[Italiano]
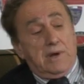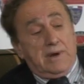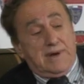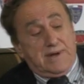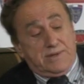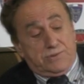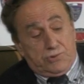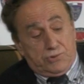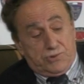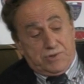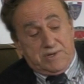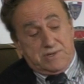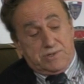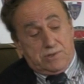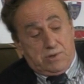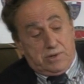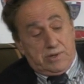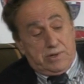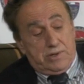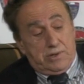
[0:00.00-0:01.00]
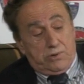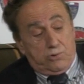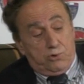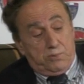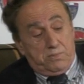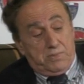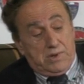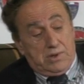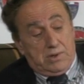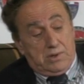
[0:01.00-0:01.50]
l'associazione di cui
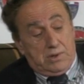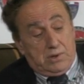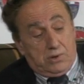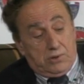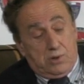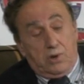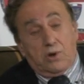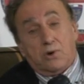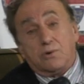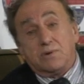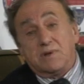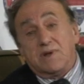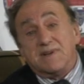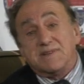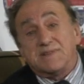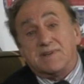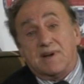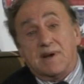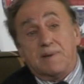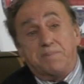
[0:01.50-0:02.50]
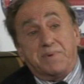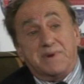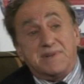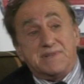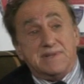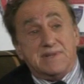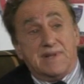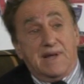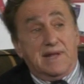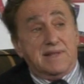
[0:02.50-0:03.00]
mi onoro di essere il
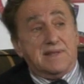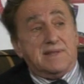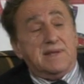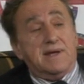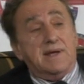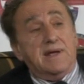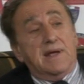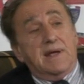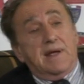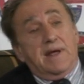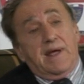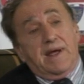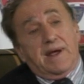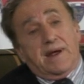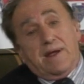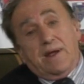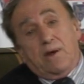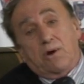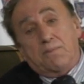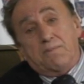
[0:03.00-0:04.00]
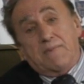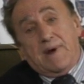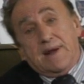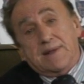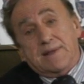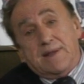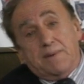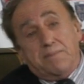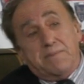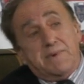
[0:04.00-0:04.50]
presidente e che
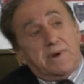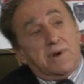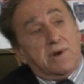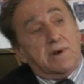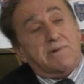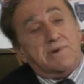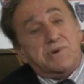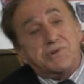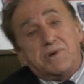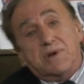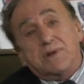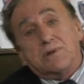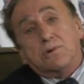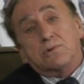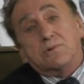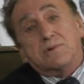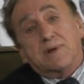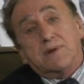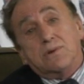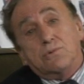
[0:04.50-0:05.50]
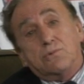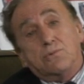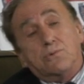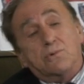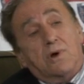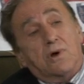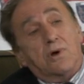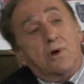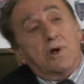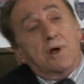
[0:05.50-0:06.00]
ormai dal
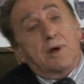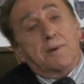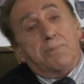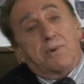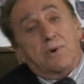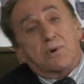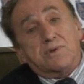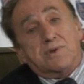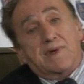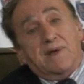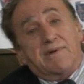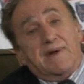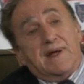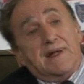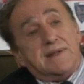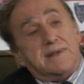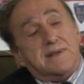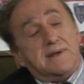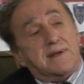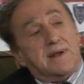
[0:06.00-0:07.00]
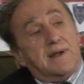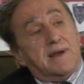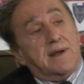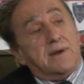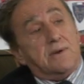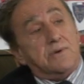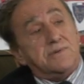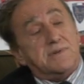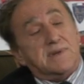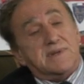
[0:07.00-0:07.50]
1981 porta avanti nella
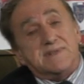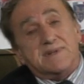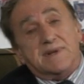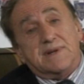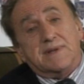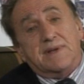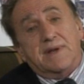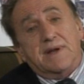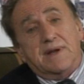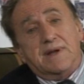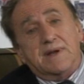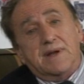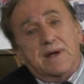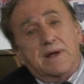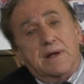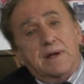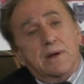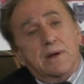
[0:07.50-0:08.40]
nostra Sardegna